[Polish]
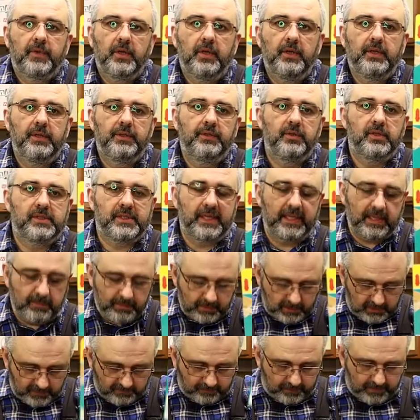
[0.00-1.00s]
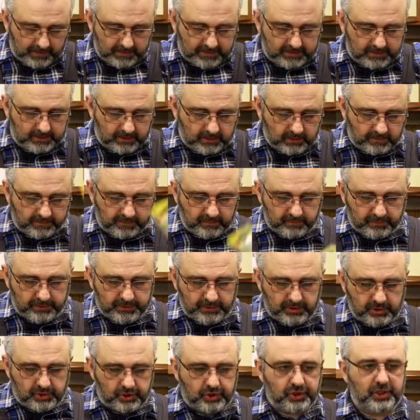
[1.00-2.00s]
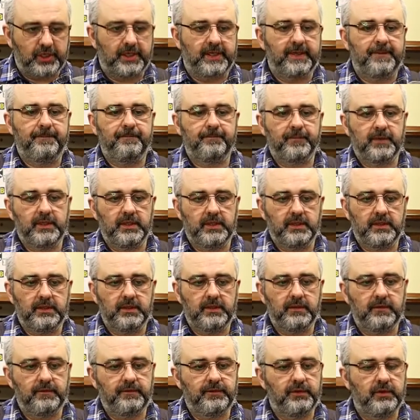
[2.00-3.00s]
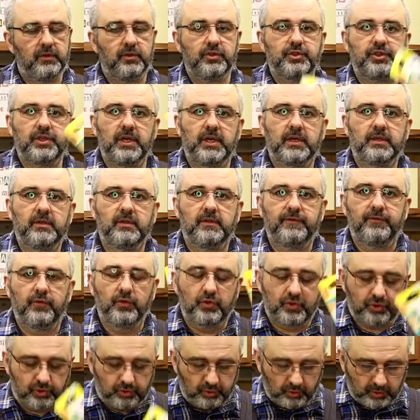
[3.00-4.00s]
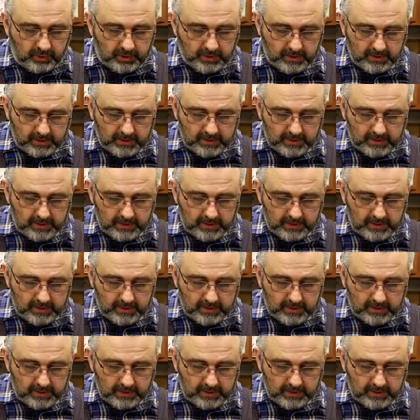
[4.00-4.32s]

E, dostajemy go w plastikowym blistrze e, w ilościach dwóch sztuk.